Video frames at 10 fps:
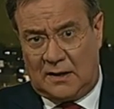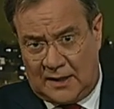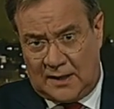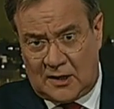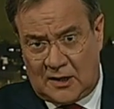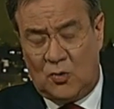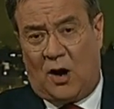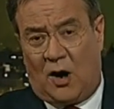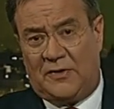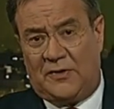nicht
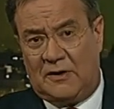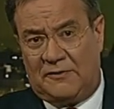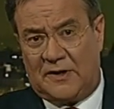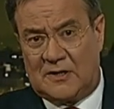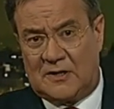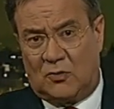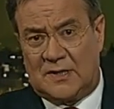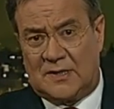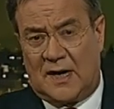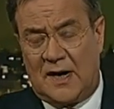nur auf die
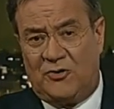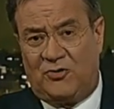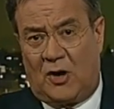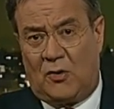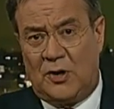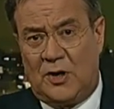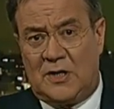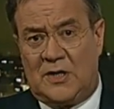Infektionszahlen schauen,